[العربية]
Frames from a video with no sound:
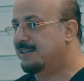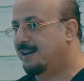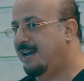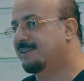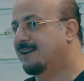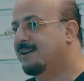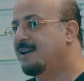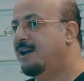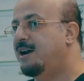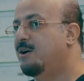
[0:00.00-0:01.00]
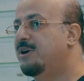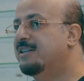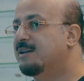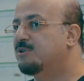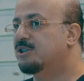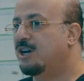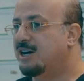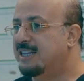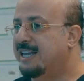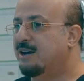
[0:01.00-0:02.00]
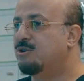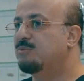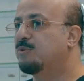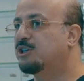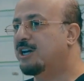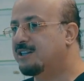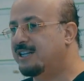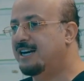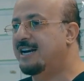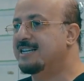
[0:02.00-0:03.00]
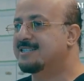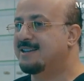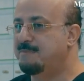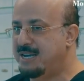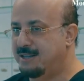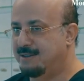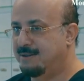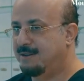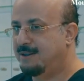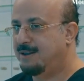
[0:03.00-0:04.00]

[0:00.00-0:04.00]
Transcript: نمرة تلاتة لو انت مضطر تاخد مضاد للهستامين